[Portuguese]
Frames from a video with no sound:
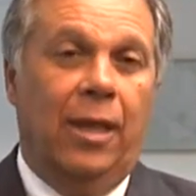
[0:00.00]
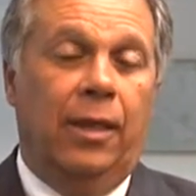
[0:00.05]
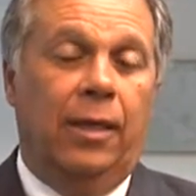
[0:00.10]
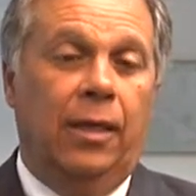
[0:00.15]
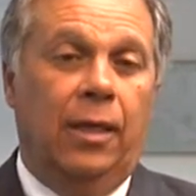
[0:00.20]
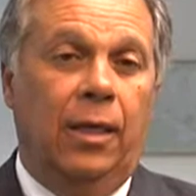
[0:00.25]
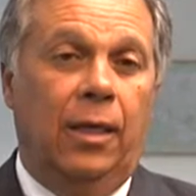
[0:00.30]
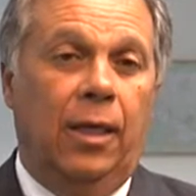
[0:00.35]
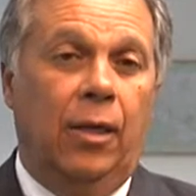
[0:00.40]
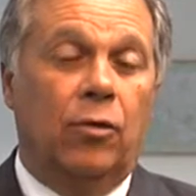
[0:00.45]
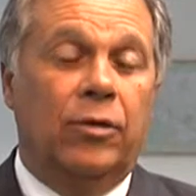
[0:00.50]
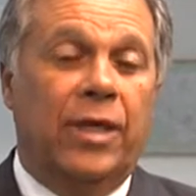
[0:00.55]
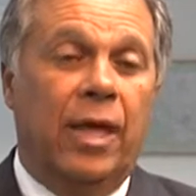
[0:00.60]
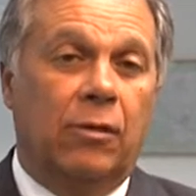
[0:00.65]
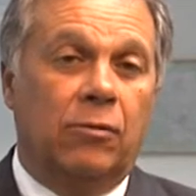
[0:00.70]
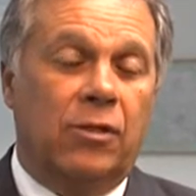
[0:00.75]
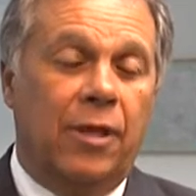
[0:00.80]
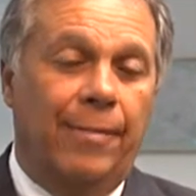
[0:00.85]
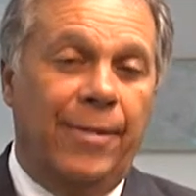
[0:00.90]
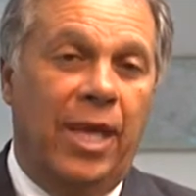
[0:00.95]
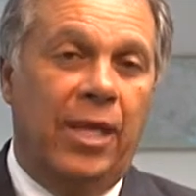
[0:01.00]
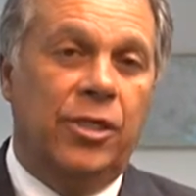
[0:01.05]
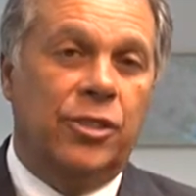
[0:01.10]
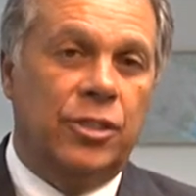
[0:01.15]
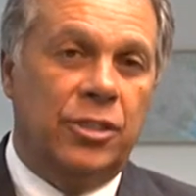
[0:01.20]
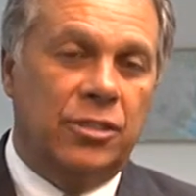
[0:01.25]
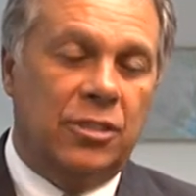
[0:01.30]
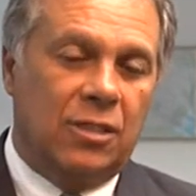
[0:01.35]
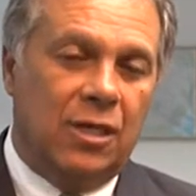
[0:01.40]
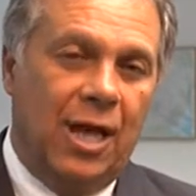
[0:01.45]
E eu quero também
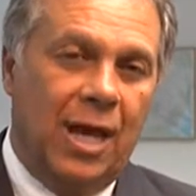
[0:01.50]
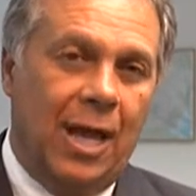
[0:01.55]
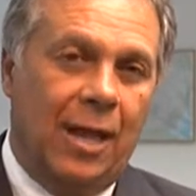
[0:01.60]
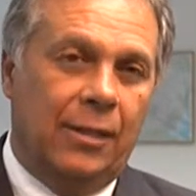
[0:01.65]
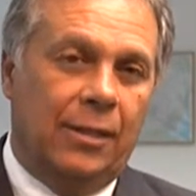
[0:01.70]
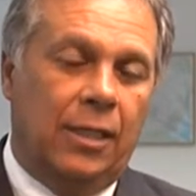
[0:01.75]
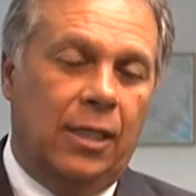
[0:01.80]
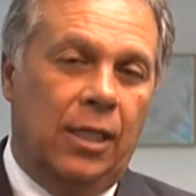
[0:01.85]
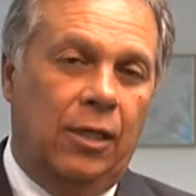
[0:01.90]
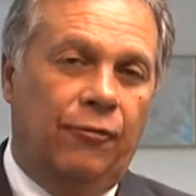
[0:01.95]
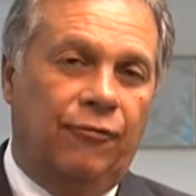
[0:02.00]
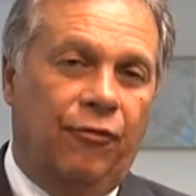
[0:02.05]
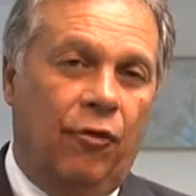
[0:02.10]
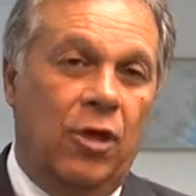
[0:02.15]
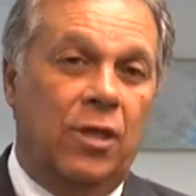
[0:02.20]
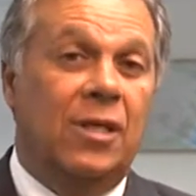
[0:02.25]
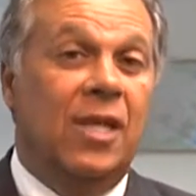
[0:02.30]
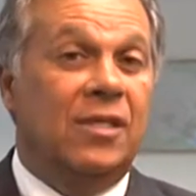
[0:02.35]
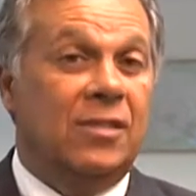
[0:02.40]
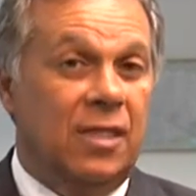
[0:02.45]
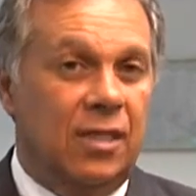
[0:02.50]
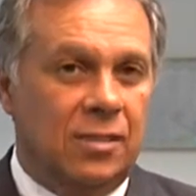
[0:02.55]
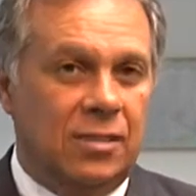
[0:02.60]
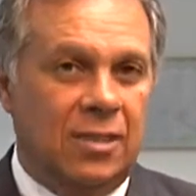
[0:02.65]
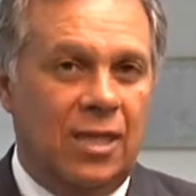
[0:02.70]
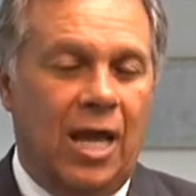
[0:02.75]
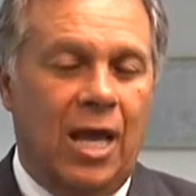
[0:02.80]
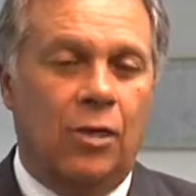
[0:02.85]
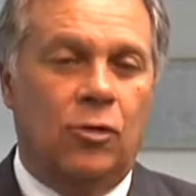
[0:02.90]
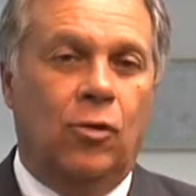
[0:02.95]
registrar que foi
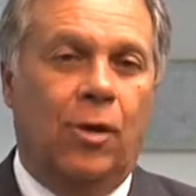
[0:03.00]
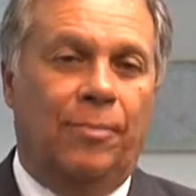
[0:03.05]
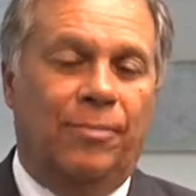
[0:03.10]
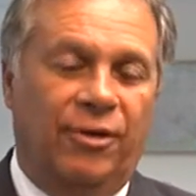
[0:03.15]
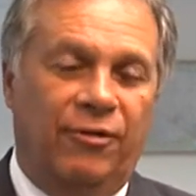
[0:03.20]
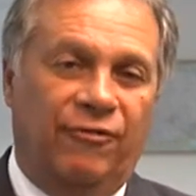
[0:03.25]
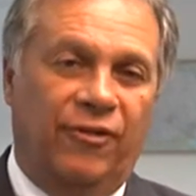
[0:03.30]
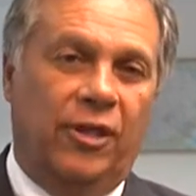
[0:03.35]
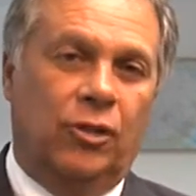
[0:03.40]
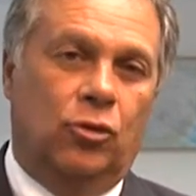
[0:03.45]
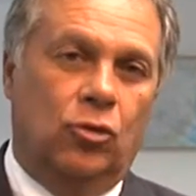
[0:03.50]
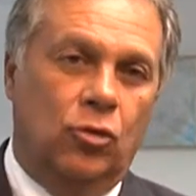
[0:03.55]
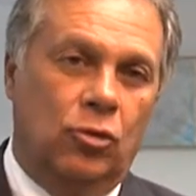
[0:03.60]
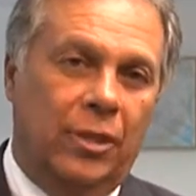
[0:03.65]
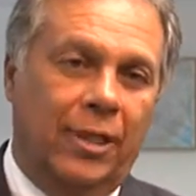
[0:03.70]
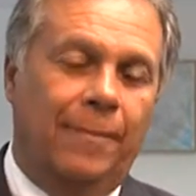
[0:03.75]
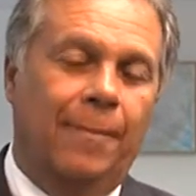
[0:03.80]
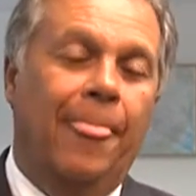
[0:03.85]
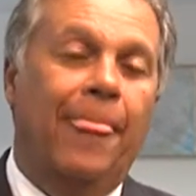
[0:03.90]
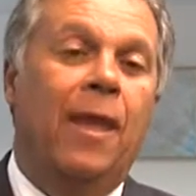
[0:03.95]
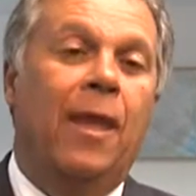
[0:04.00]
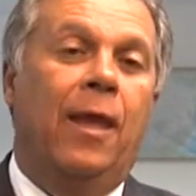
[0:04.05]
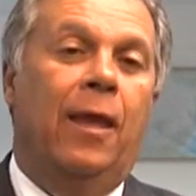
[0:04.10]
necessário a prefeitura